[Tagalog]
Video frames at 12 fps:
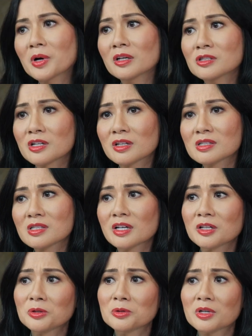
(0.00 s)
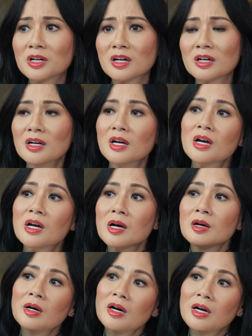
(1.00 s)
projects like yung uh,
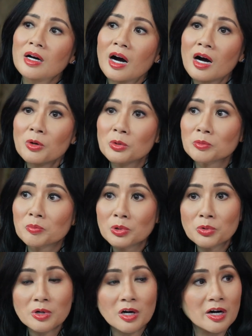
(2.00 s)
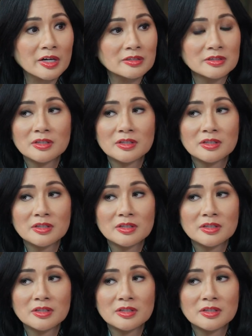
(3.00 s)
uh, Ahon Blue Card.